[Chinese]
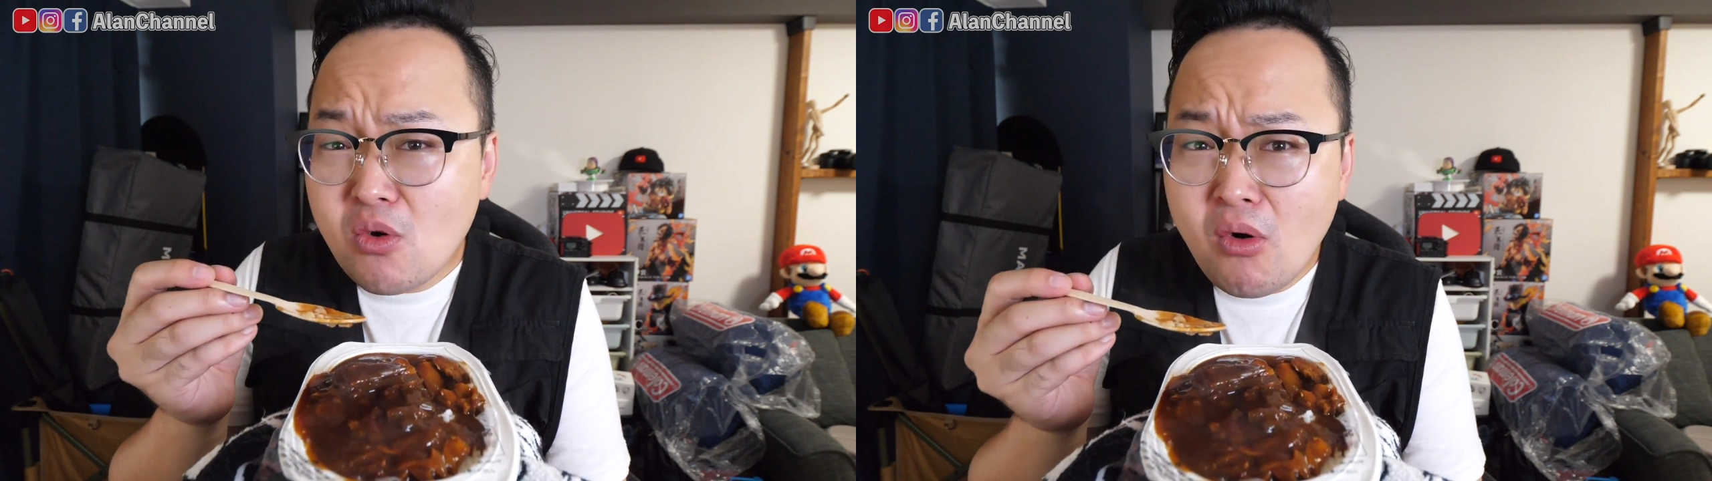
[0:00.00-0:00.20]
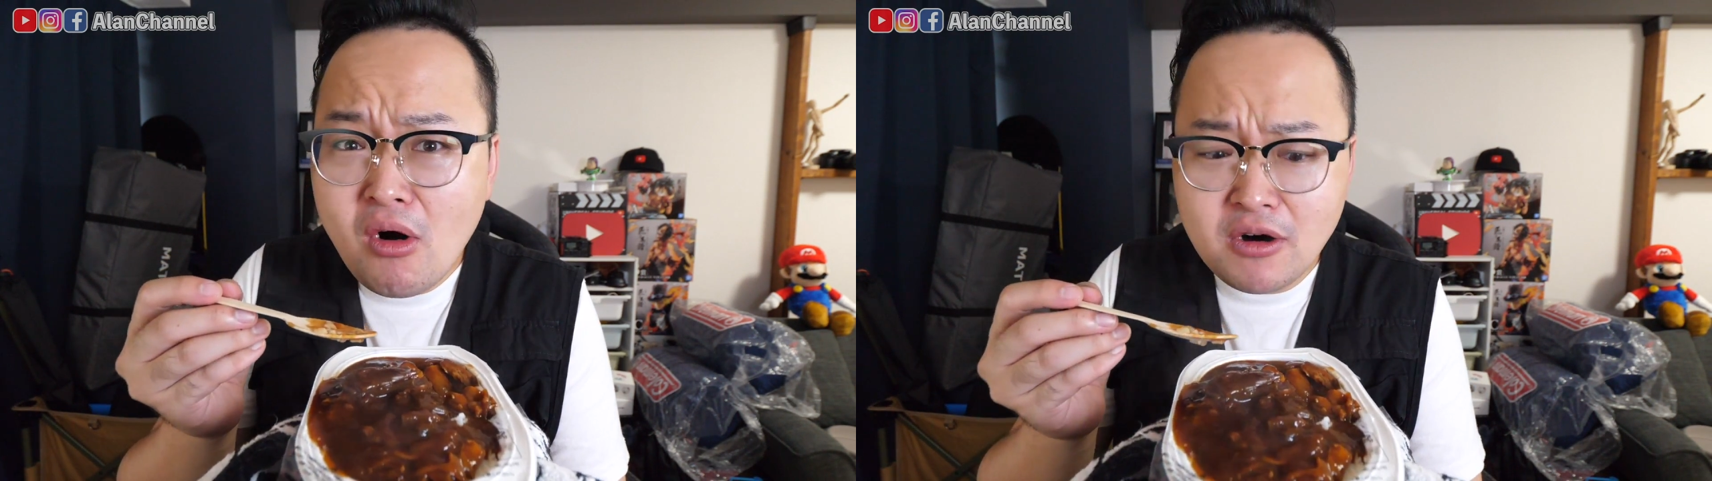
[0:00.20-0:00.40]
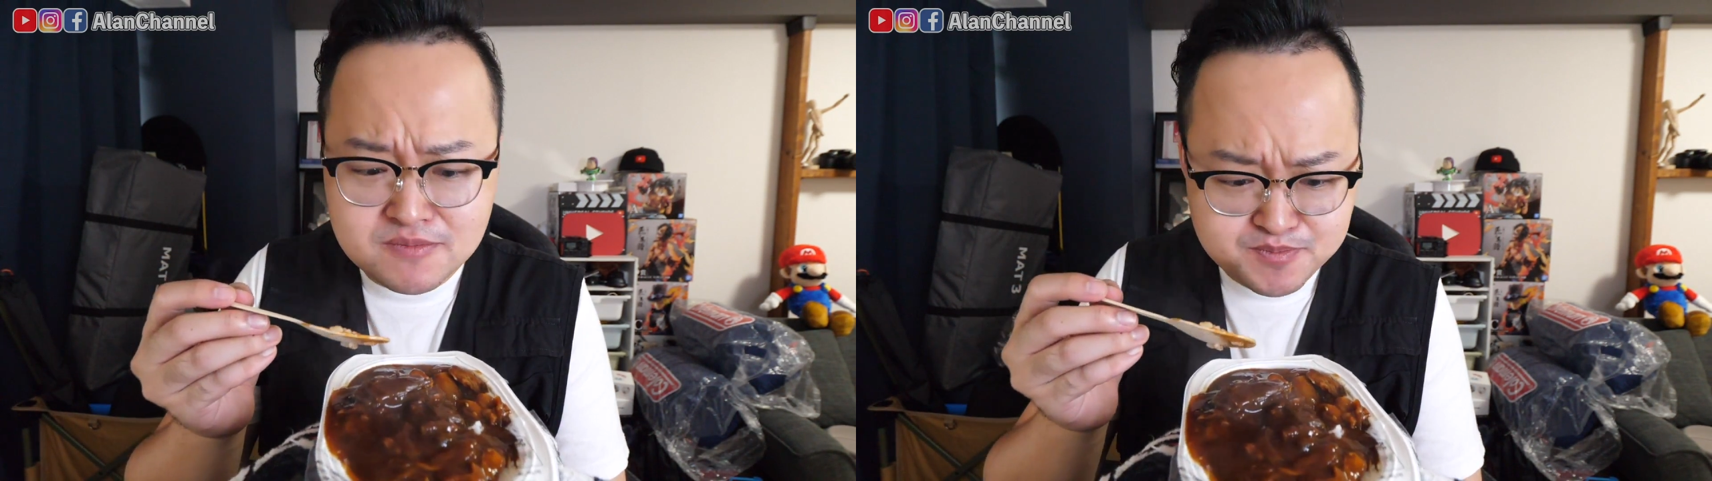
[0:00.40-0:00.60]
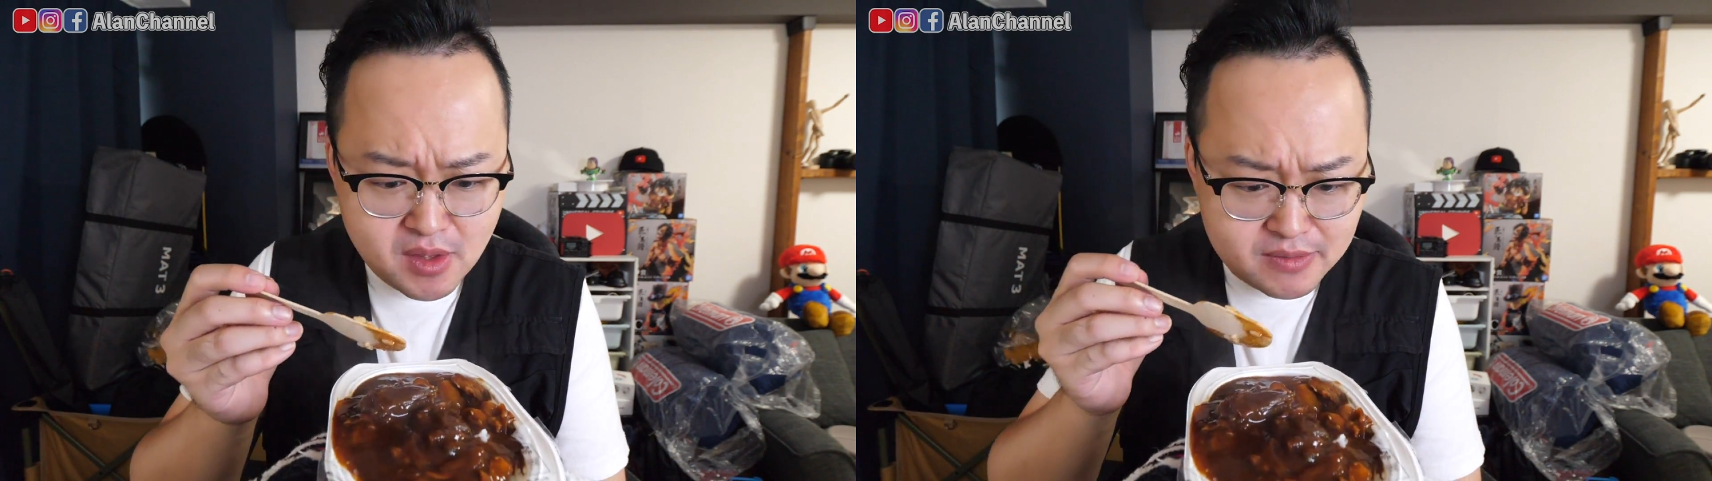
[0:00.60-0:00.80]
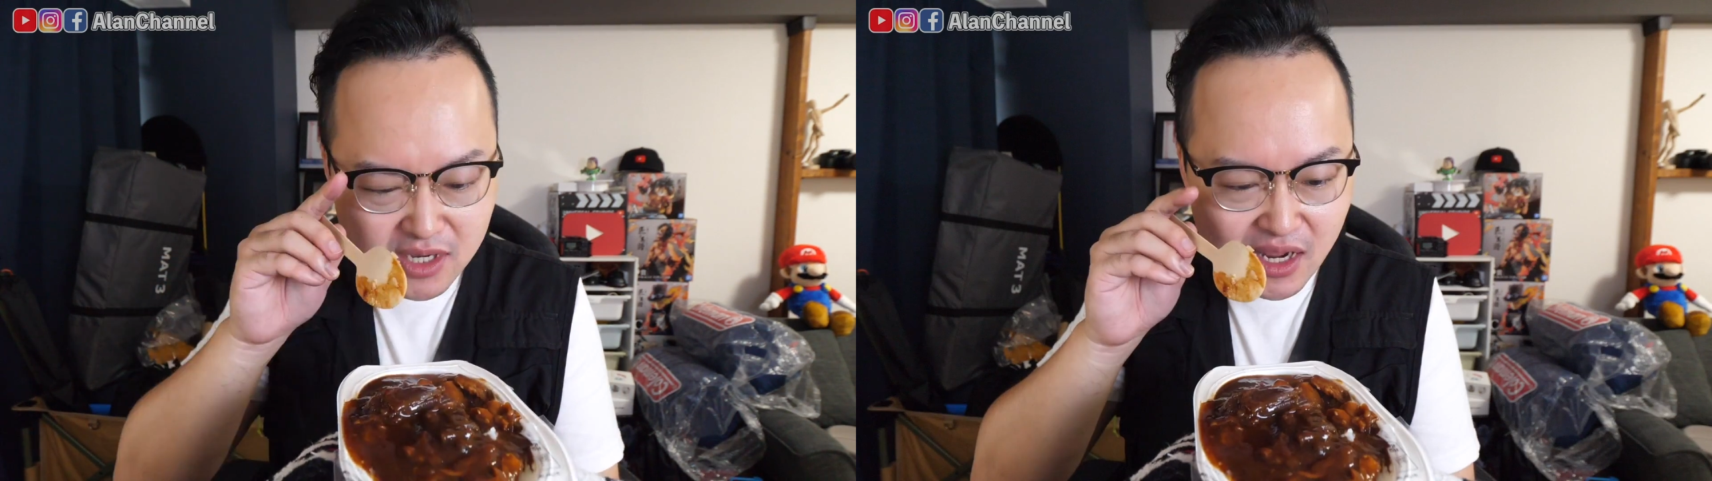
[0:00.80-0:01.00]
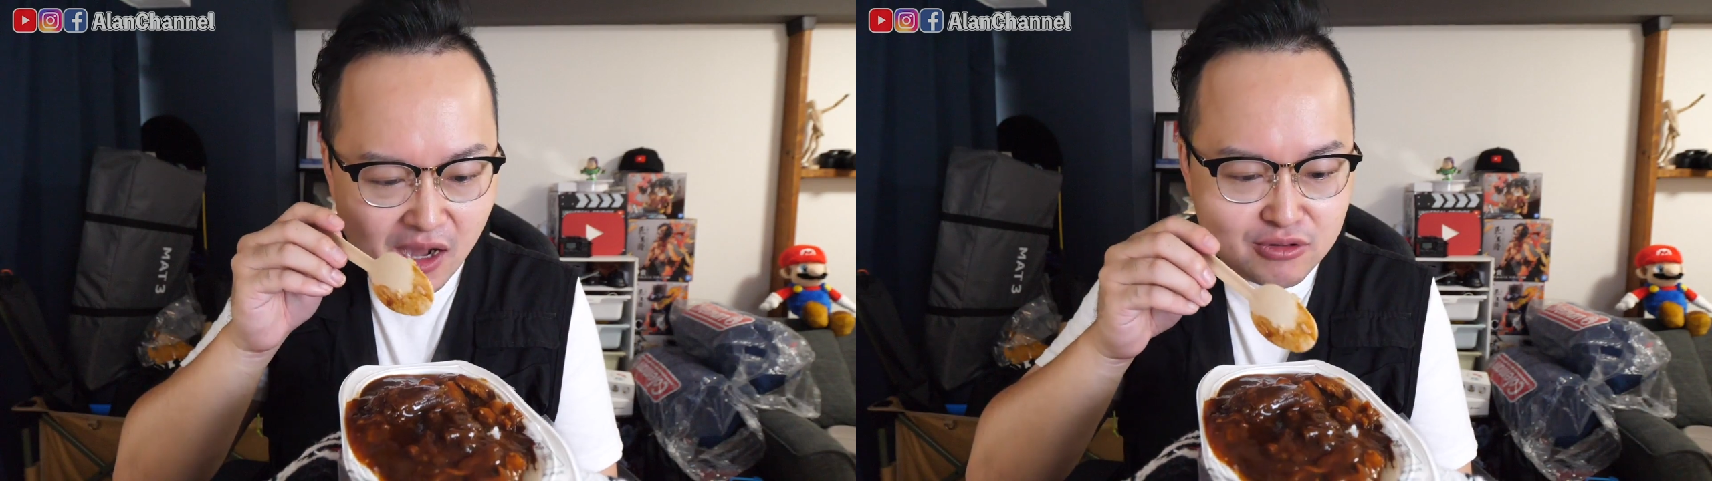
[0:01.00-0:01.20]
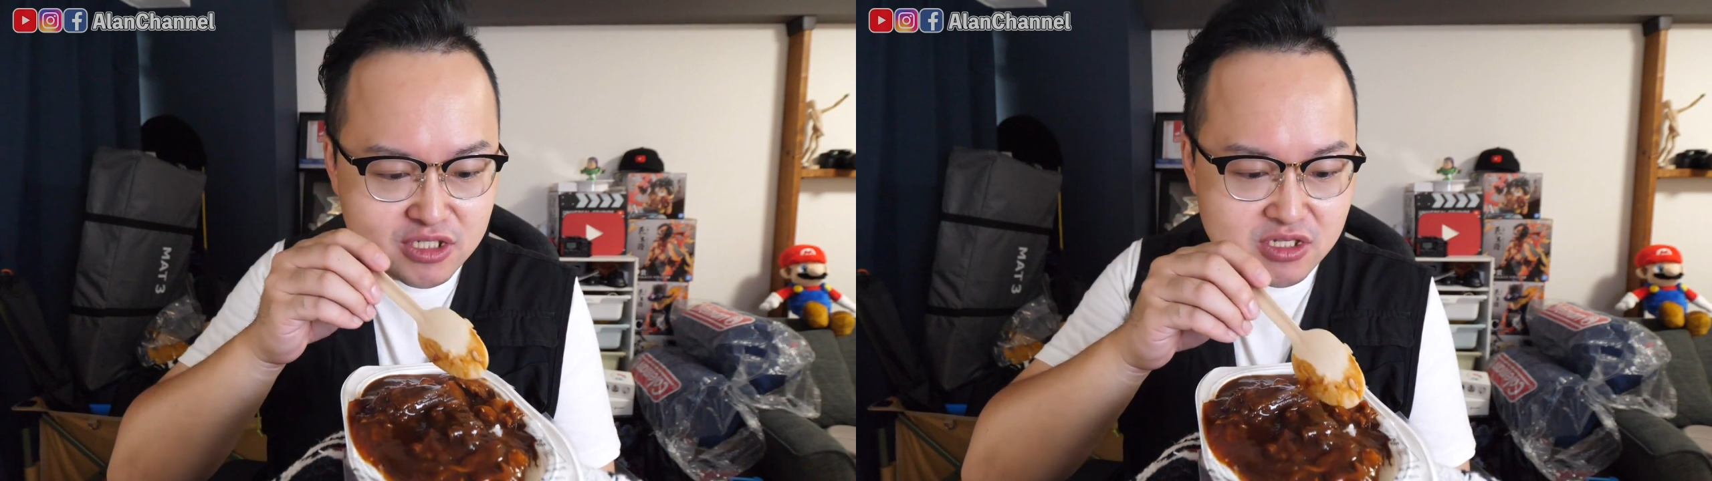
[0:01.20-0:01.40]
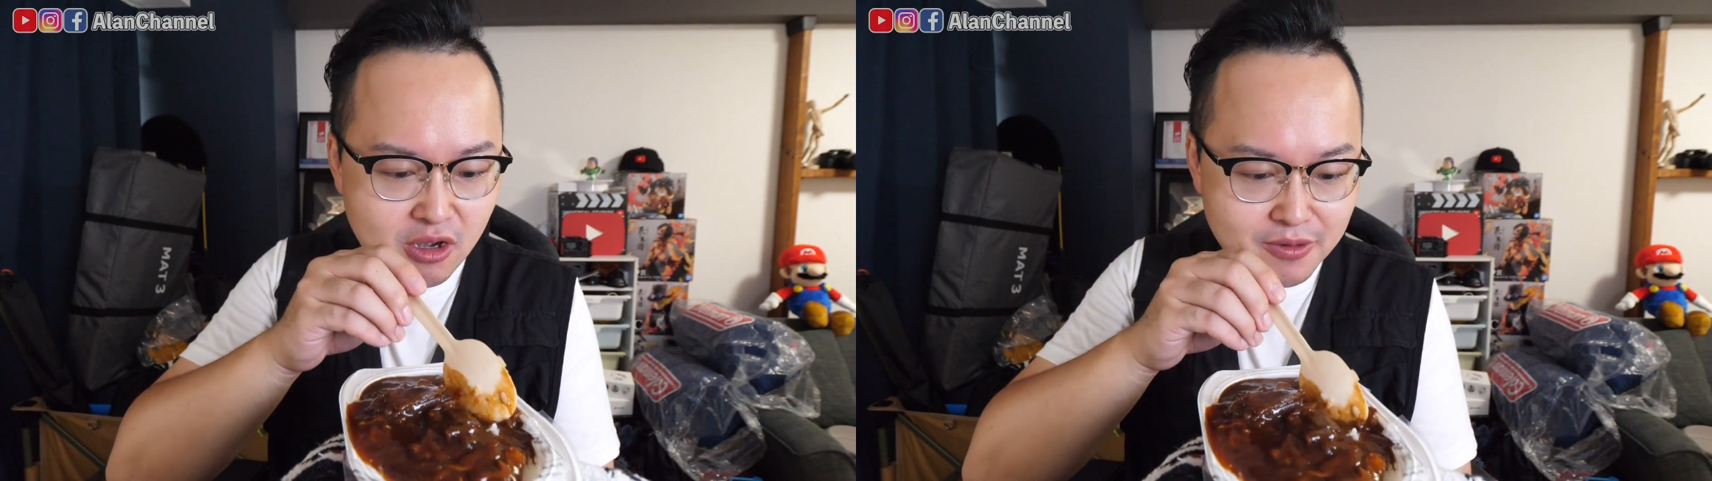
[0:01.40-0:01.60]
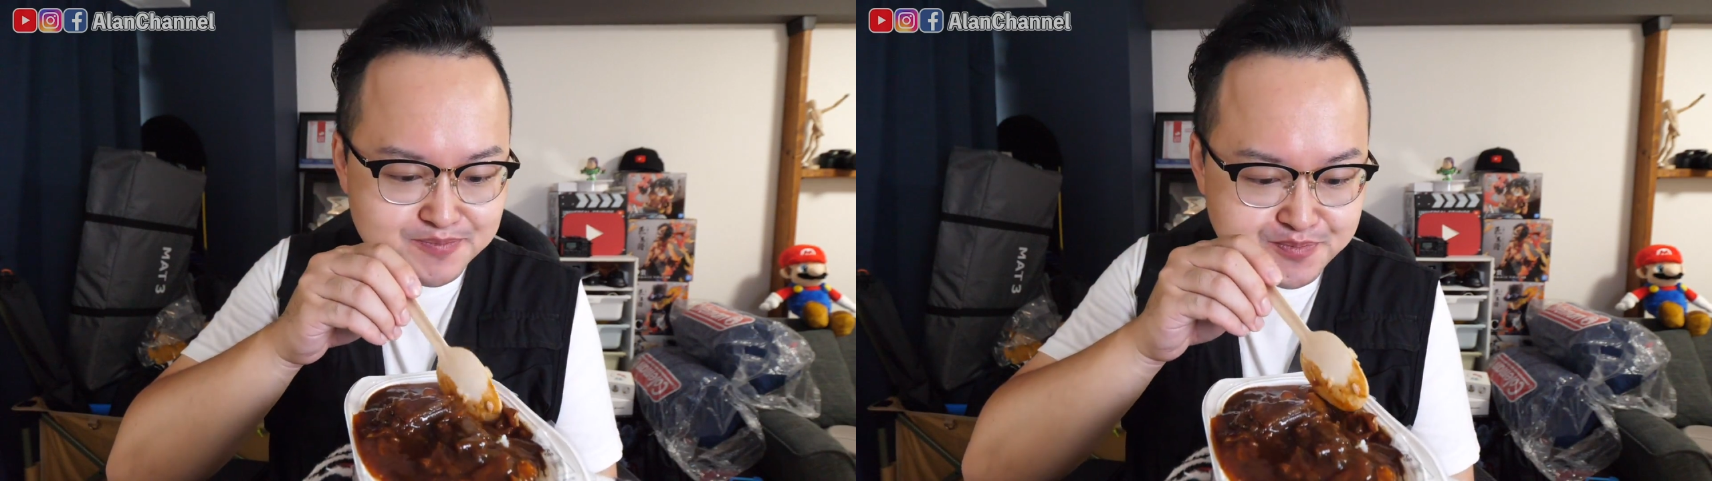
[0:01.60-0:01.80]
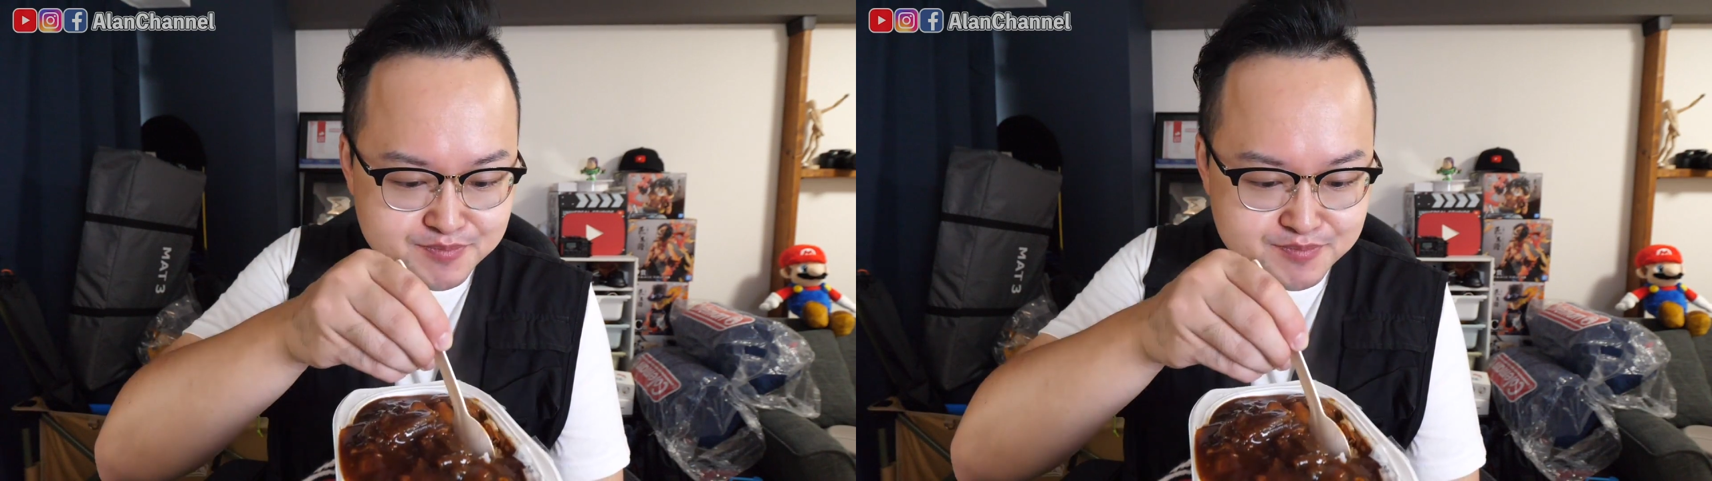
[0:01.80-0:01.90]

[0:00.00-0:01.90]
哇，天哪，好好吃哦！